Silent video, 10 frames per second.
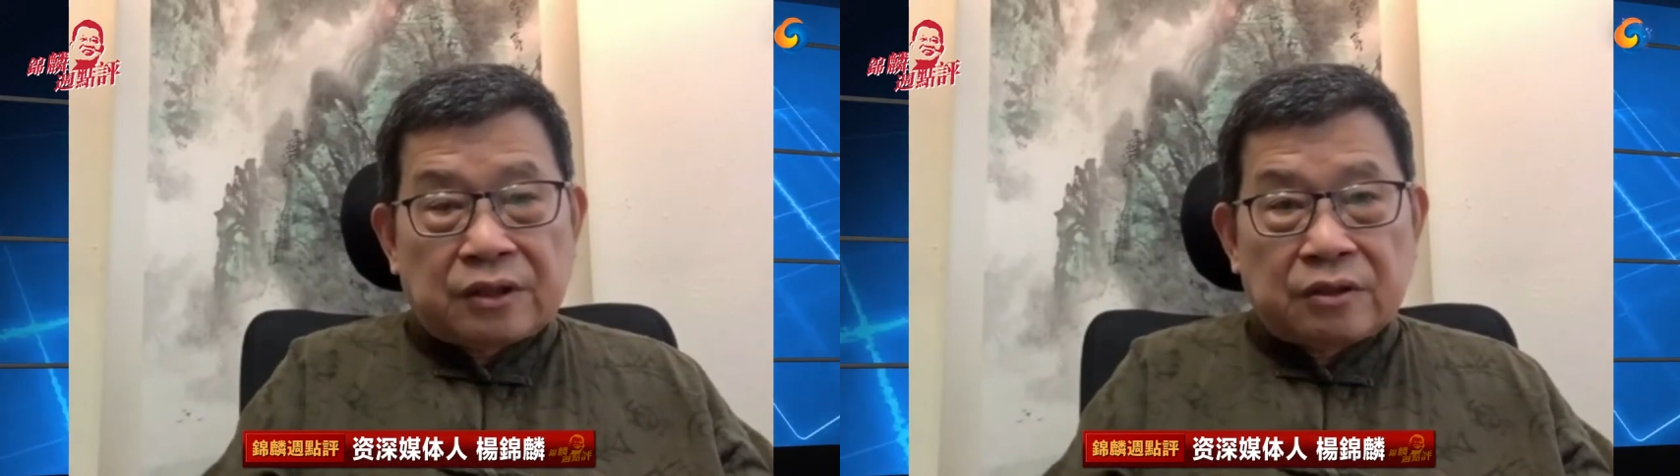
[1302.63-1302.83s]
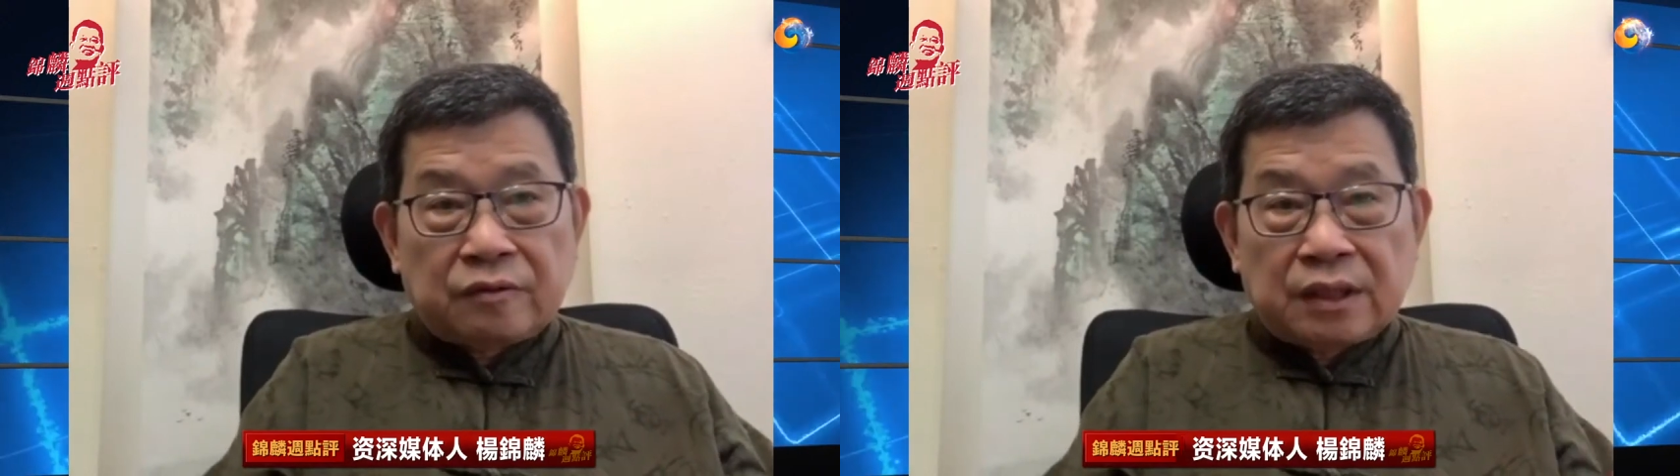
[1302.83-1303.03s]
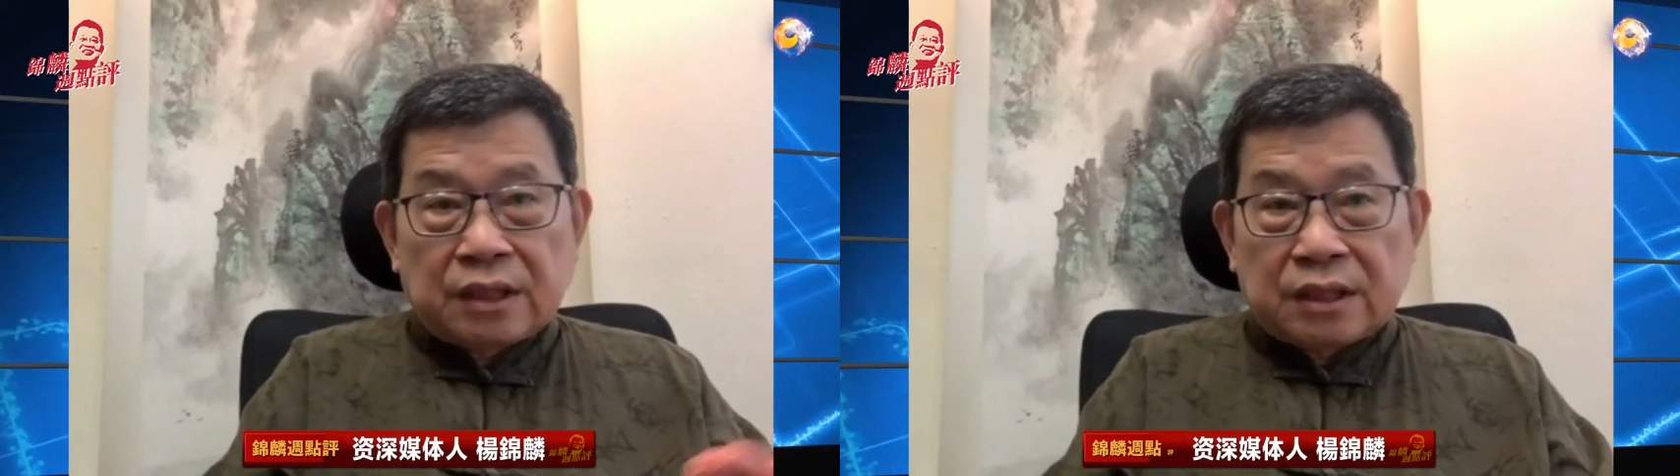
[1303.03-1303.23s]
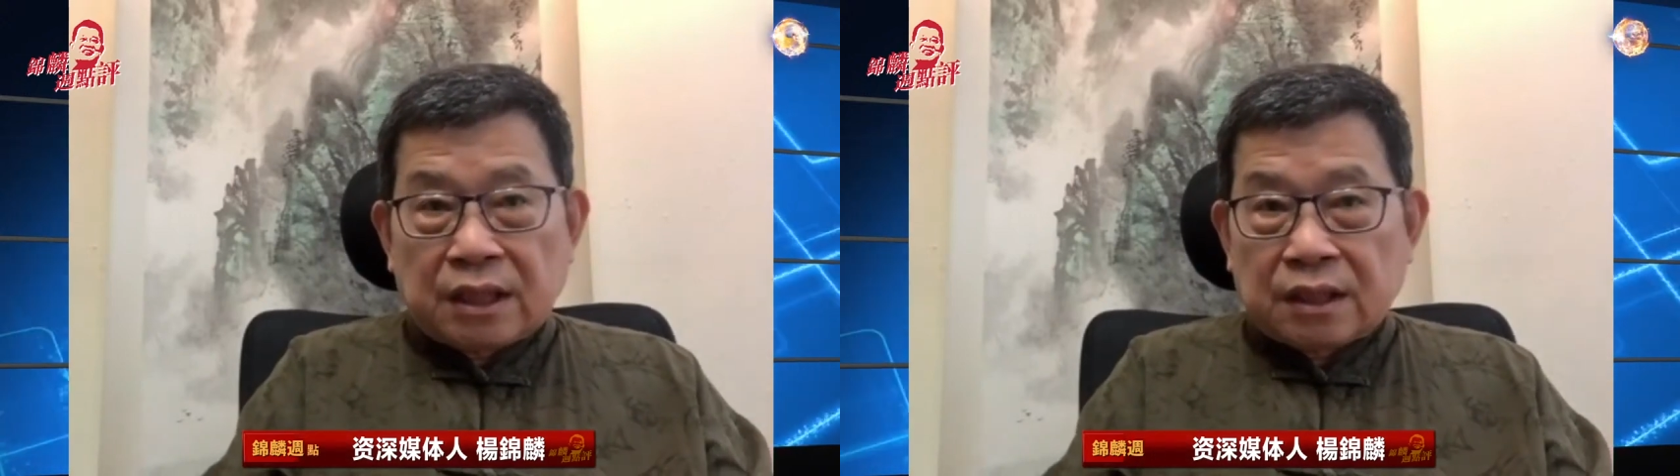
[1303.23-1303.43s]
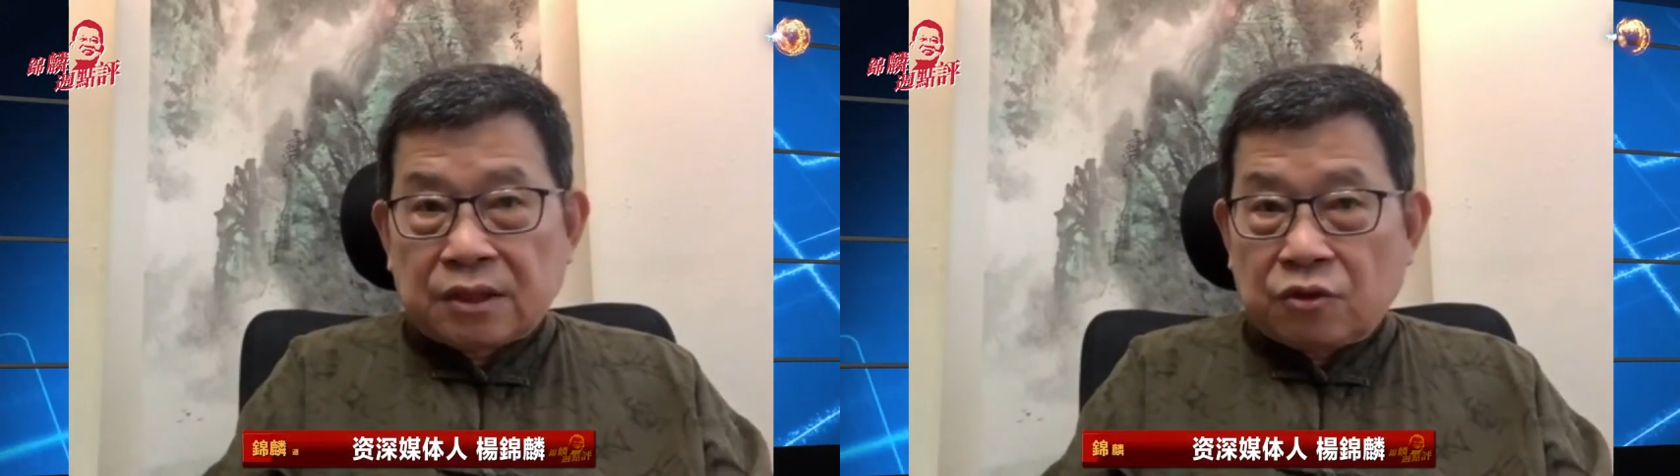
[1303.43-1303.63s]
就是为了
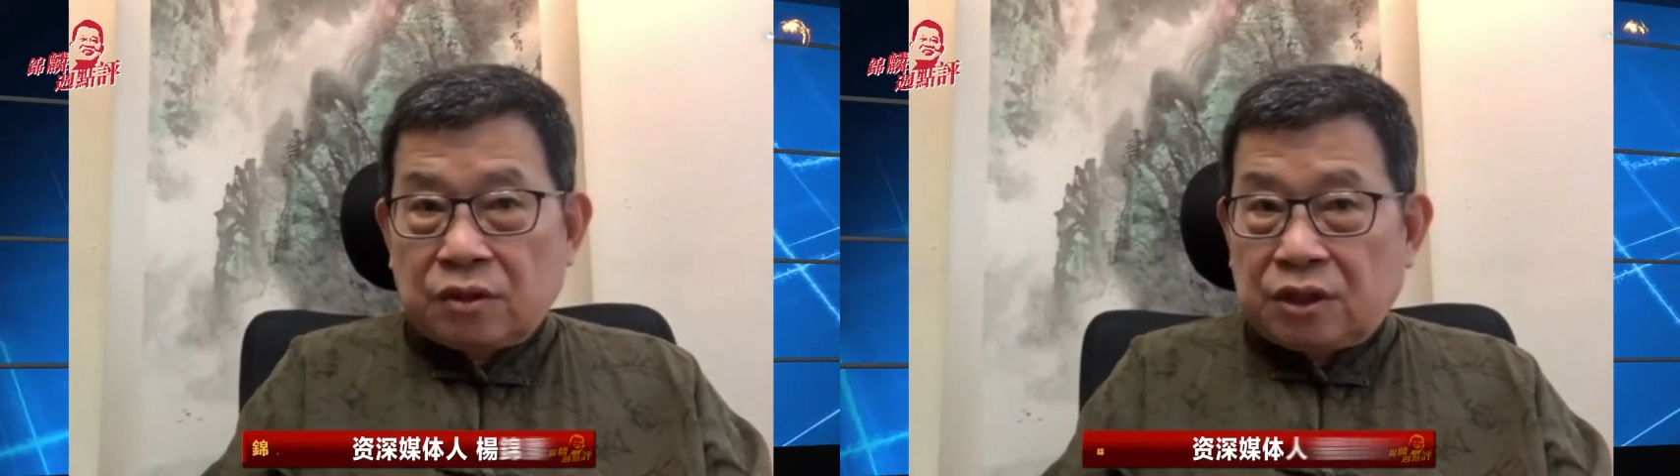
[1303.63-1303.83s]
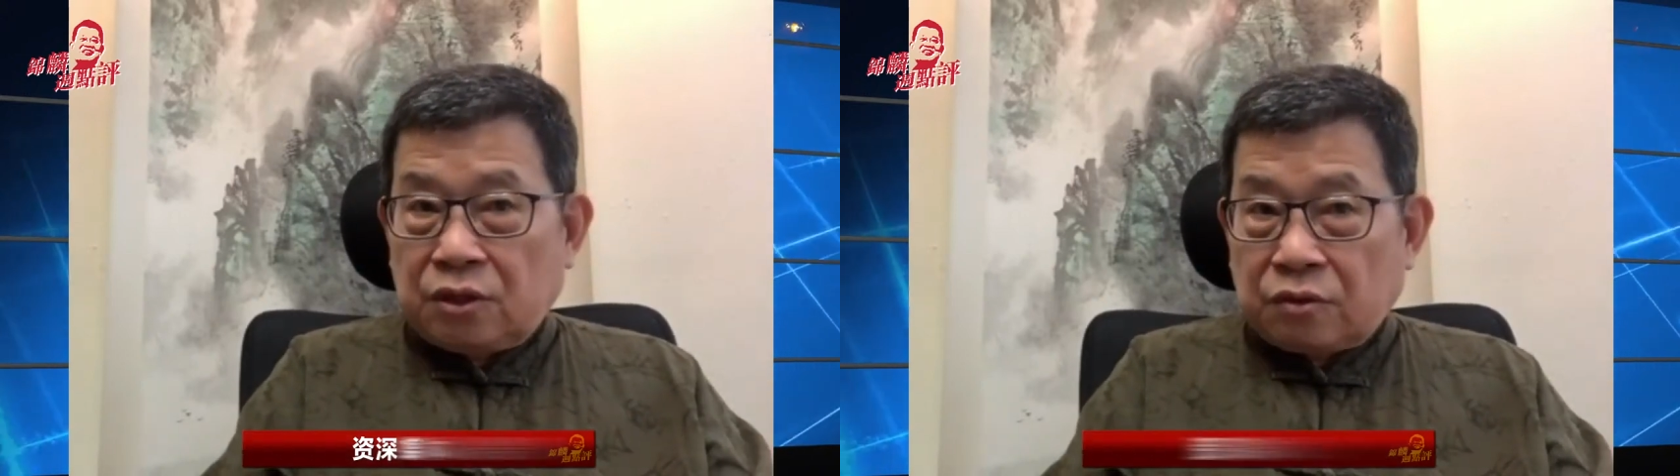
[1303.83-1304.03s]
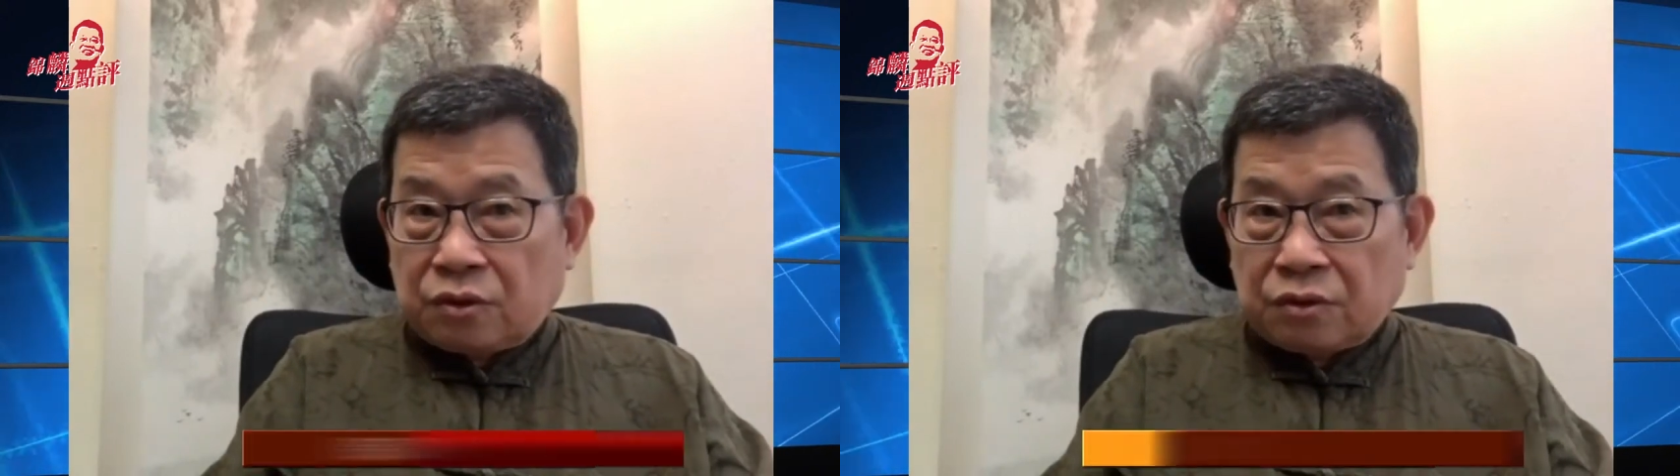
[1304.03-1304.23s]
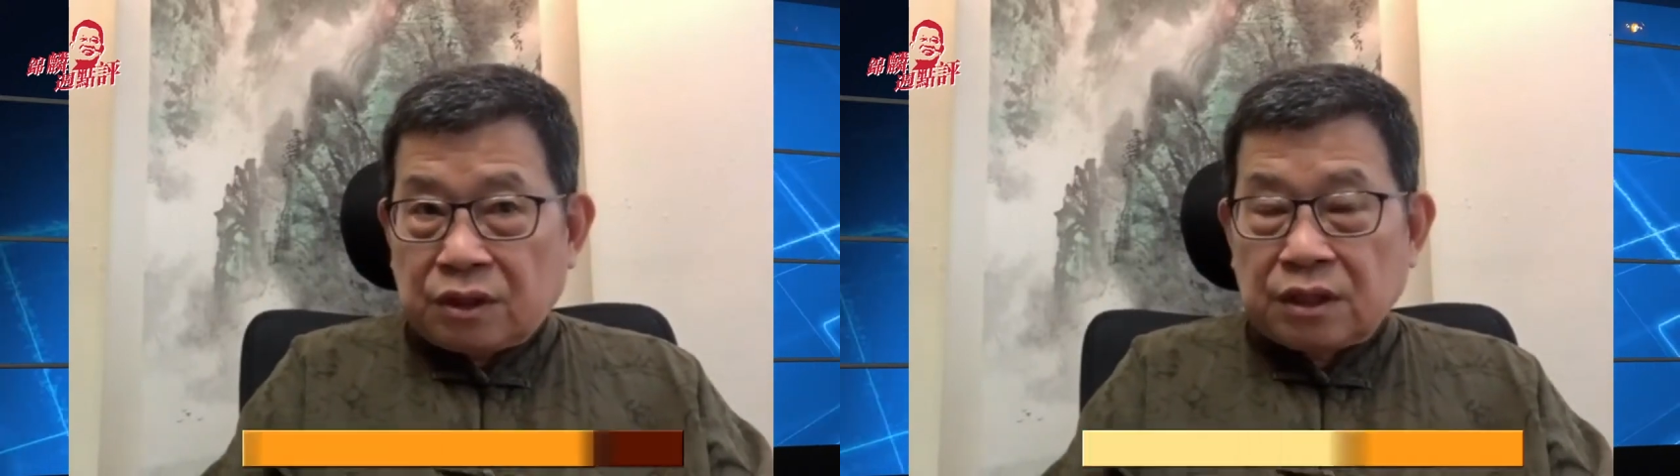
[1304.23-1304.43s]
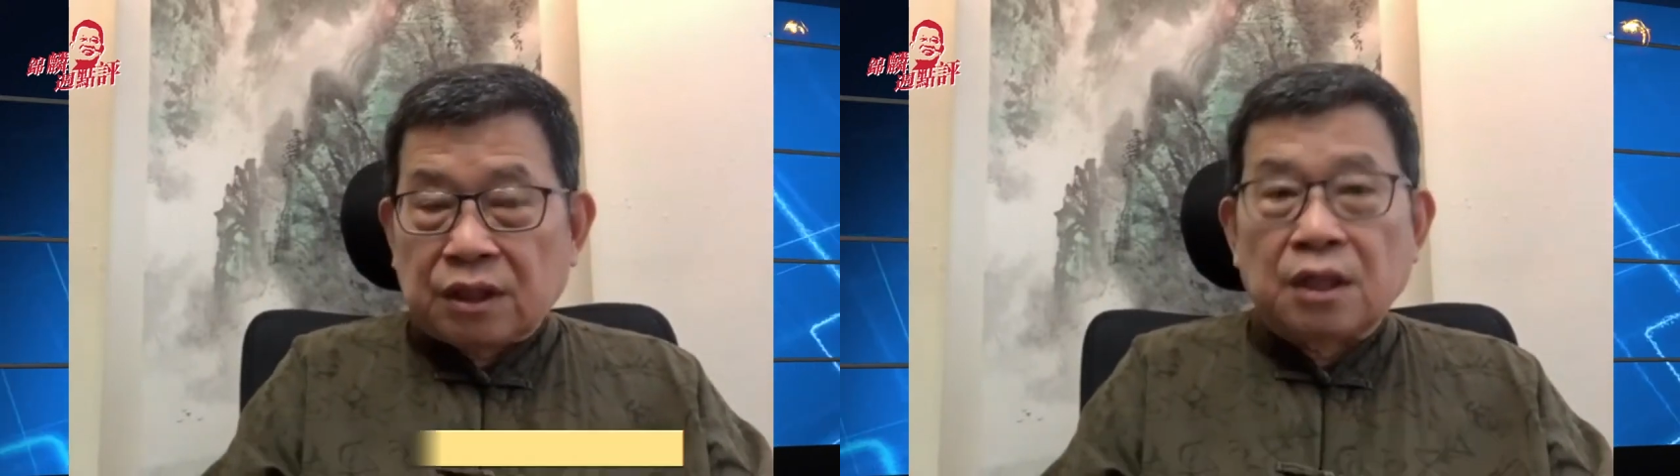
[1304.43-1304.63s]
这个中金融中
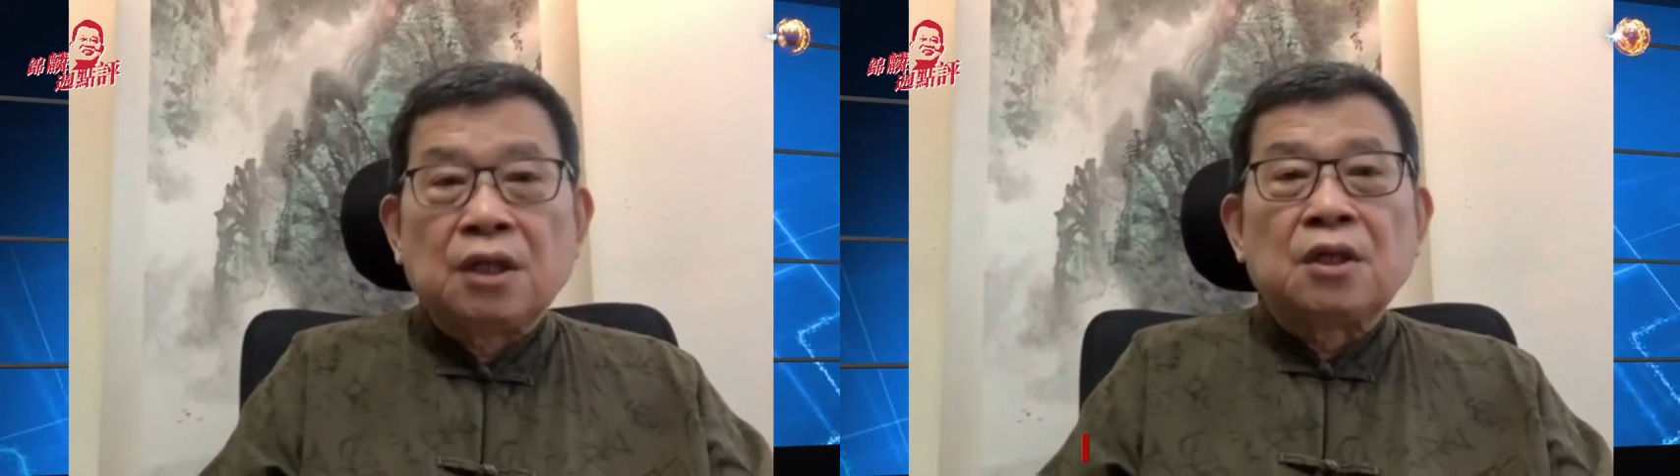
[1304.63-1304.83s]
心的